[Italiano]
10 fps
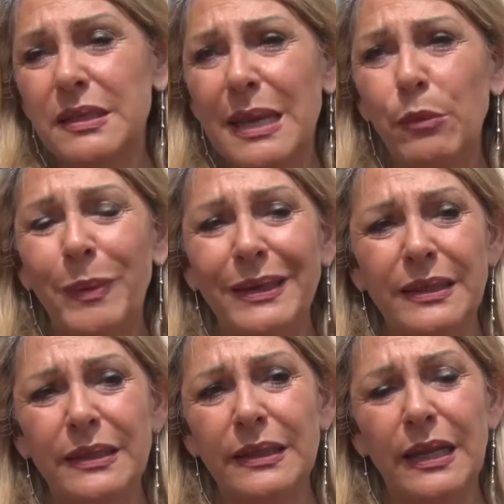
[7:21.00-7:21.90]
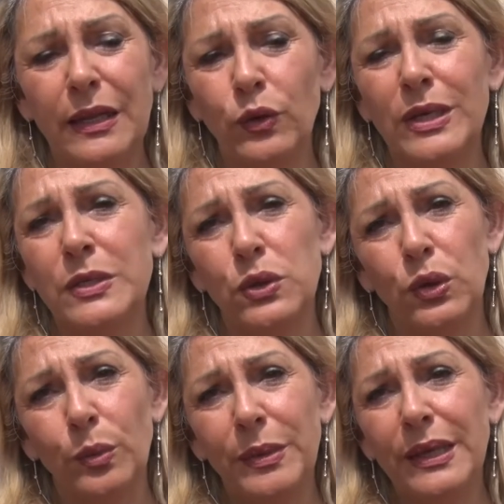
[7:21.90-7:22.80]
Siamo partiti
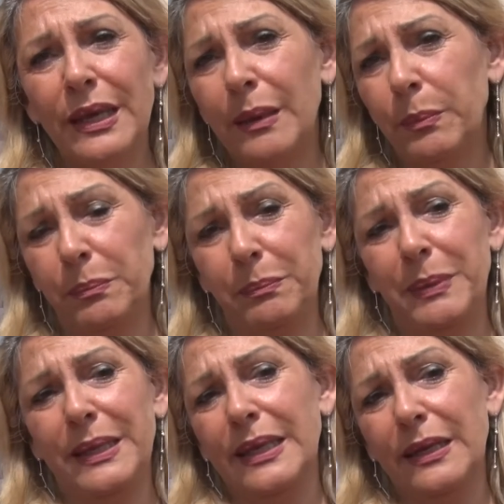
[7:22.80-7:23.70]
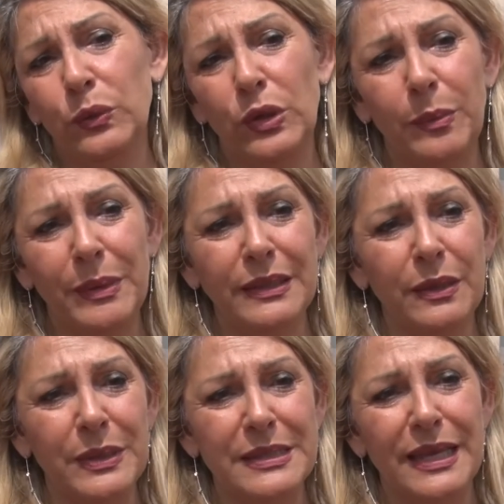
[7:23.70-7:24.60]
dall'enogastronomia perché
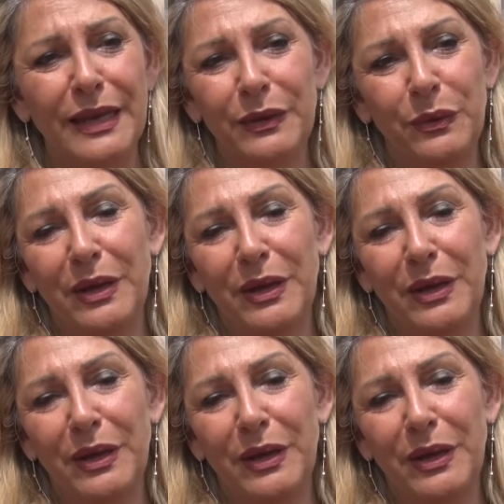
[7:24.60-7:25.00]
naturalmente questa è anche